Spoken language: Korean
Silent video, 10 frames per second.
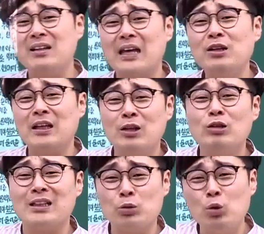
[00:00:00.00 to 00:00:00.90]
내년에 이
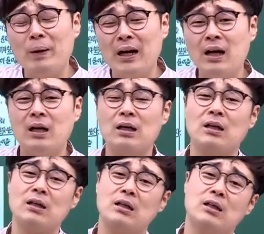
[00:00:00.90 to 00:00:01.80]
영상 또 봐.
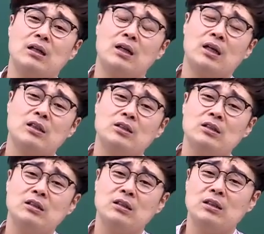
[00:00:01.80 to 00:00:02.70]
알았죠?